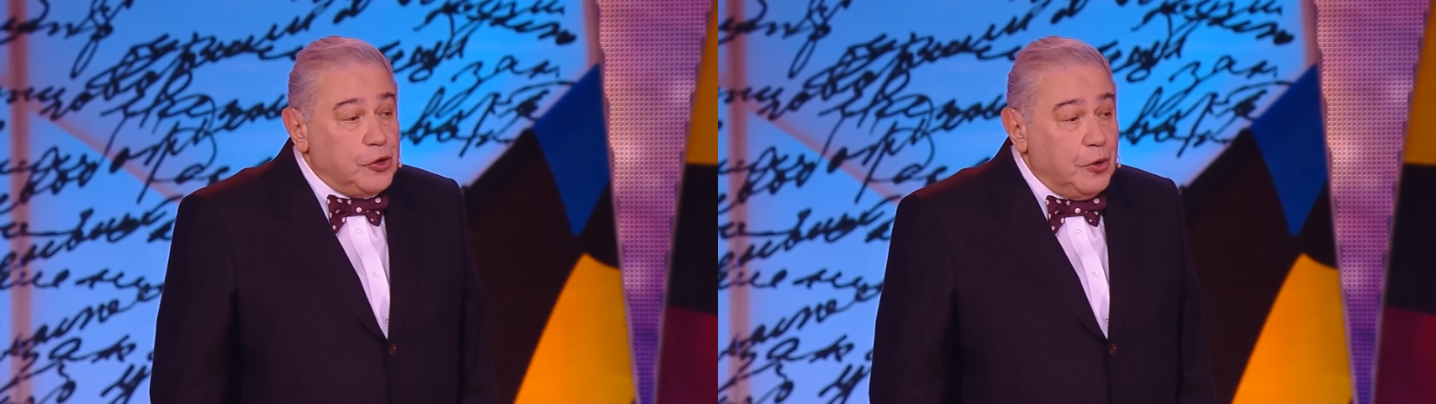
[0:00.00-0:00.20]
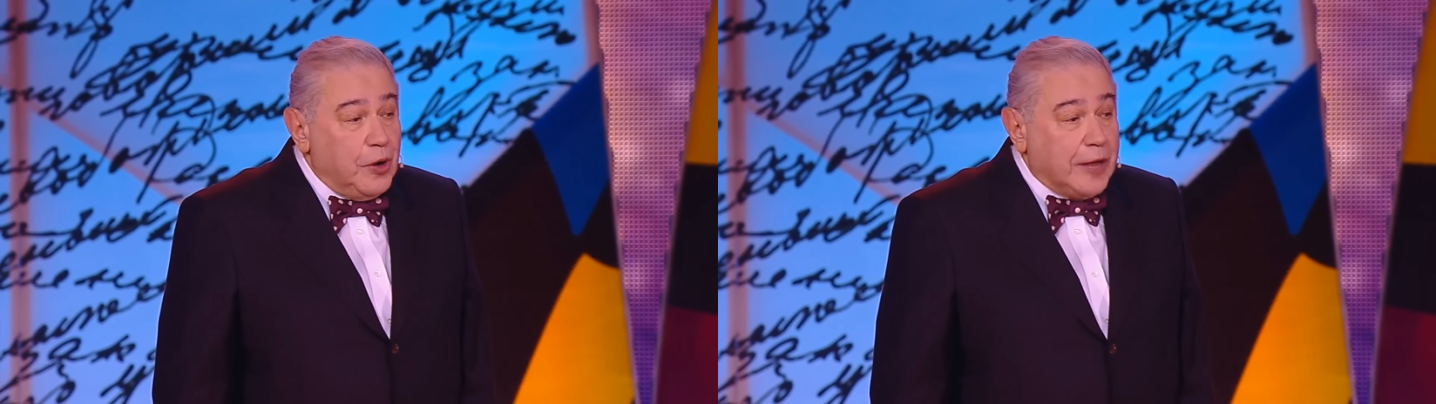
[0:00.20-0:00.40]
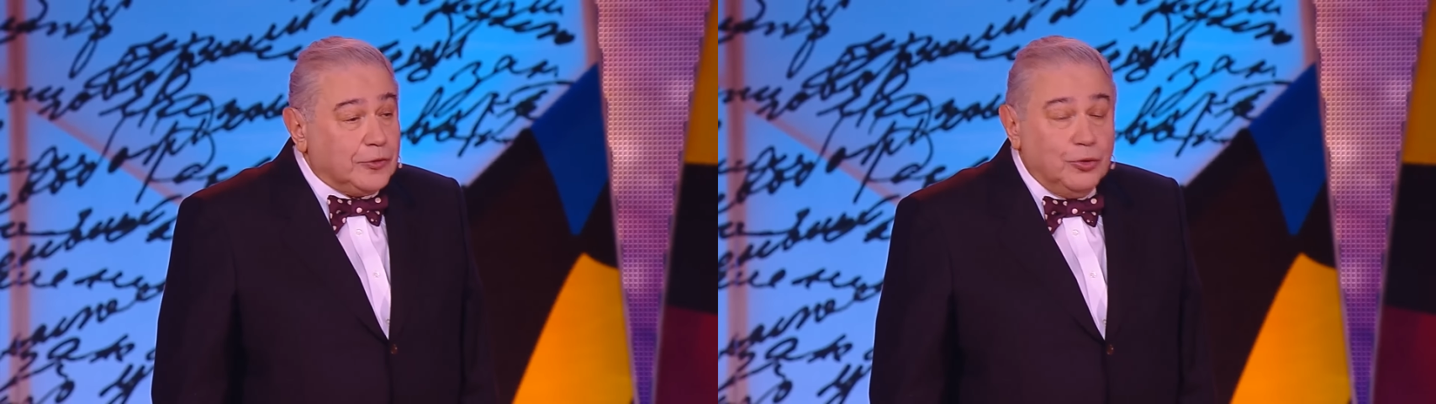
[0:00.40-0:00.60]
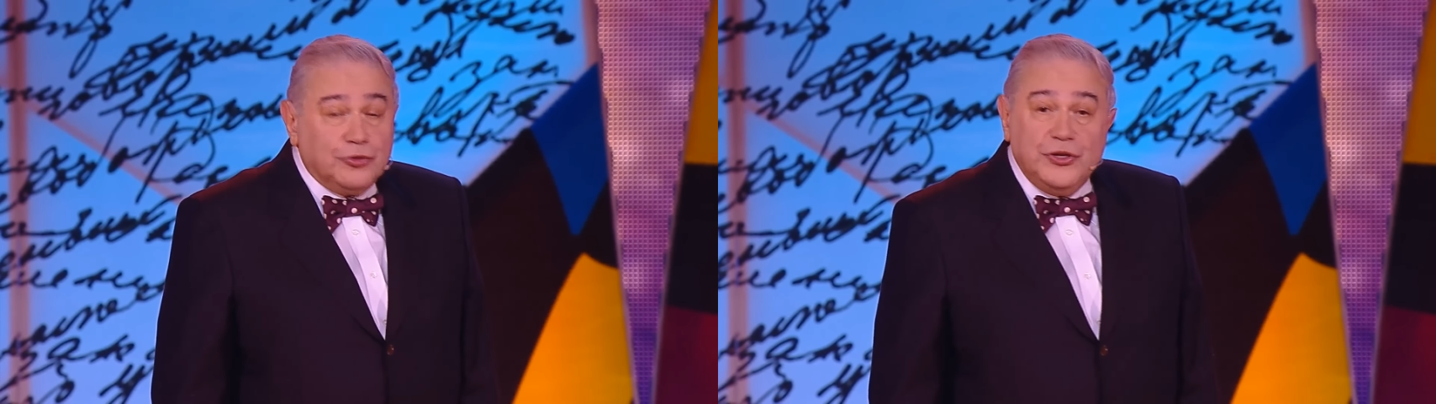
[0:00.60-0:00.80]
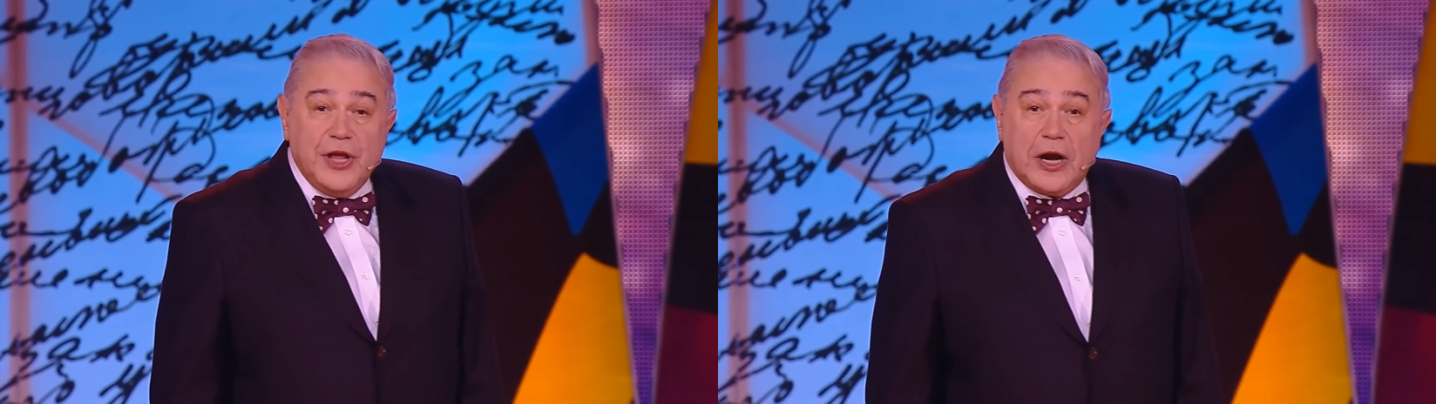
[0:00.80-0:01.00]
у него
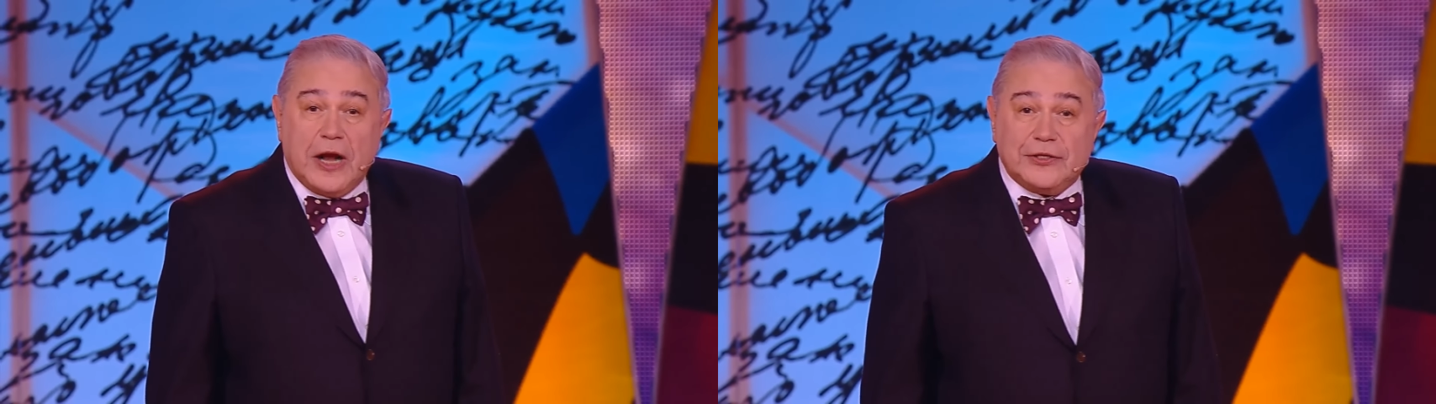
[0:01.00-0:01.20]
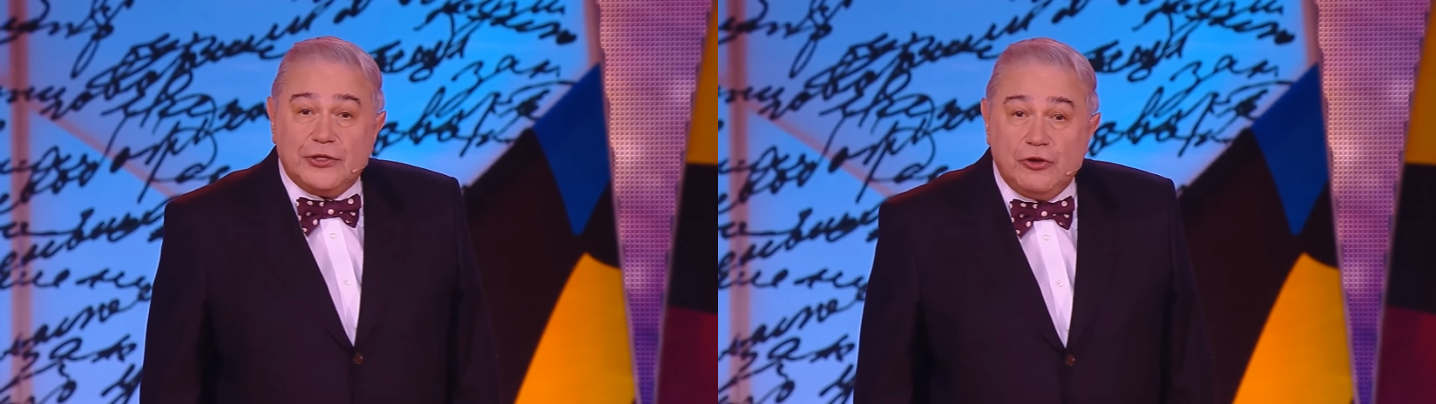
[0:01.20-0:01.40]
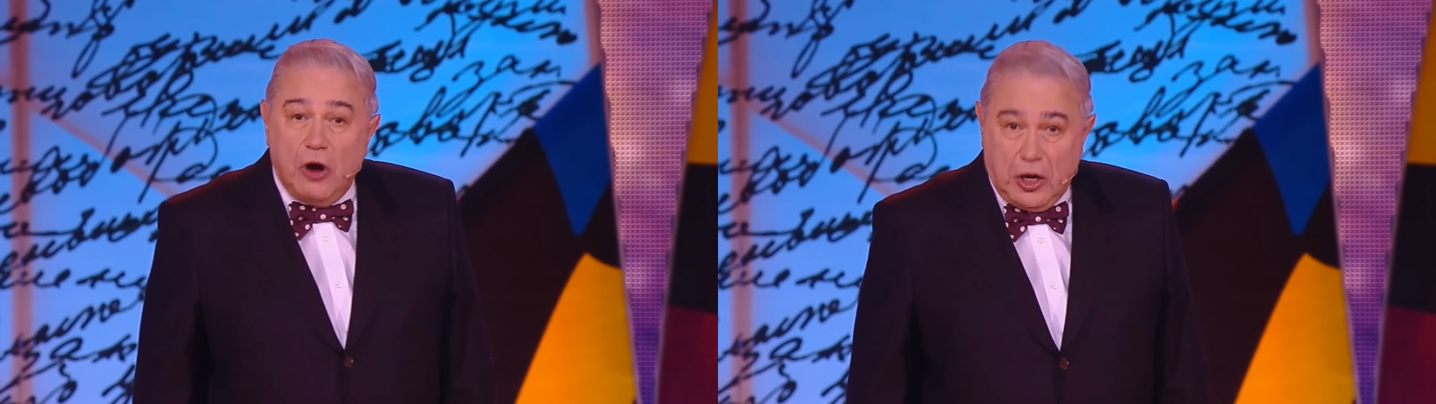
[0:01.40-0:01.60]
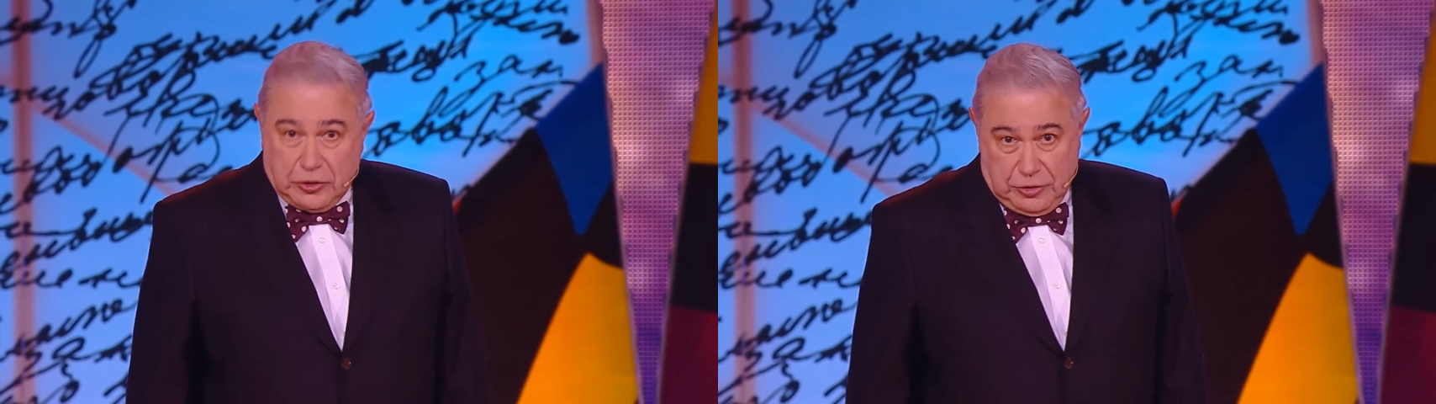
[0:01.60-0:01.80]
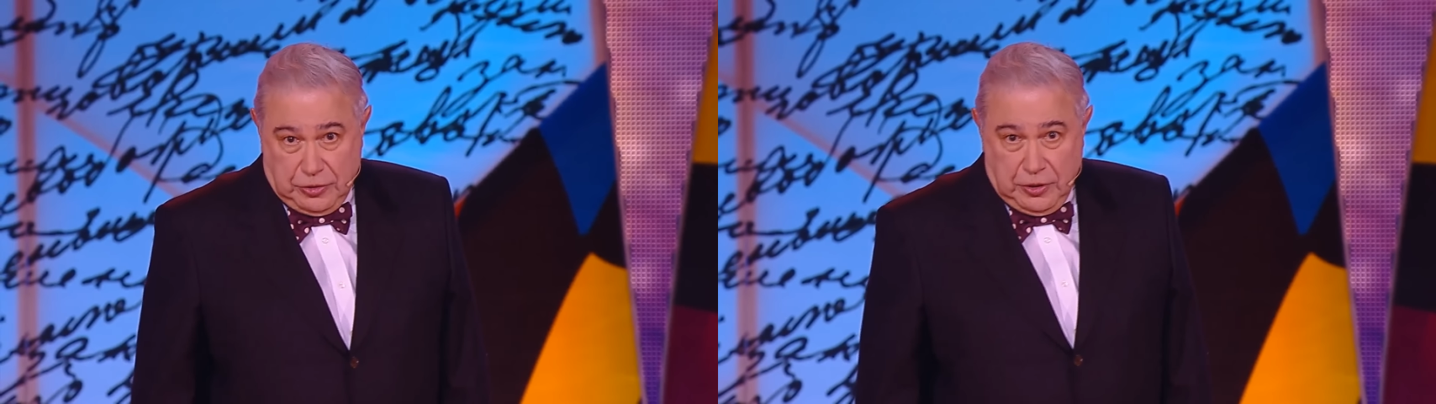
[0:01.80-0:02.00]
оттуда не растет.